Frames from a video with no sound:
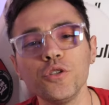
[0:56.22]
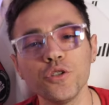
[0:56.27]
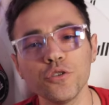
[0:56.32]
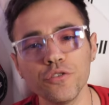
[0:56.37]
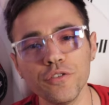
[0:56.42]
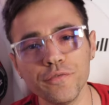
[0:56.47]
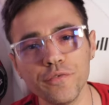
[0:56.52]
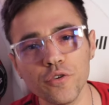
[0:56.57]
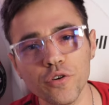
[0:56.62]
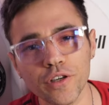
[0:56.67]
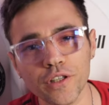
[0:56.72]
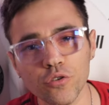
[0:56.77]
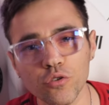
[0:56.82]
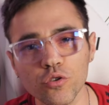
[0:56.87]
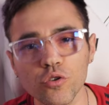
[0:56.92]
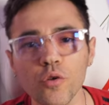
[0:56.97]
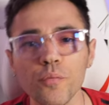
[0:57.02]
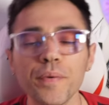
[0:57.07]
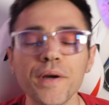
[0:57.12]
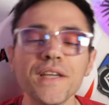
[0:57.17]
Aujourd'hui, vous l'aurez
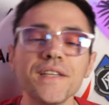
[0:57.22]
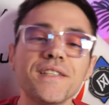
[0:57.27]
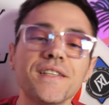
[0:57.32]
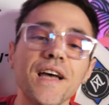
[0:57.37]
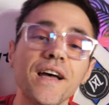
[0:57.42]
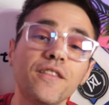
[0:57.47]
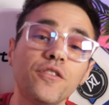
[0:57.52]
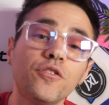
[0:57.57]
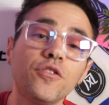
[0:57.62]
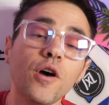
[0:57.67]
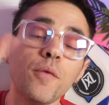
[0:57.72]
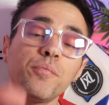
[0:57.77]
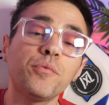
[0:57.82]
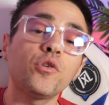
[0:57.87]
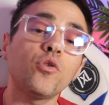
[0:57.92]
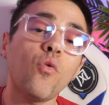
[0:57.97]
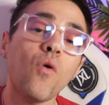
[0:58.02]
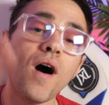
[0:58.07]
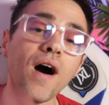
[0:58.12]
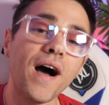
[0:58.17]
donc compris, c'est un top
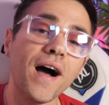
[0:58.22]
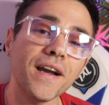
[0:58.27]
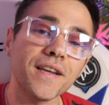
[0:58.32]
3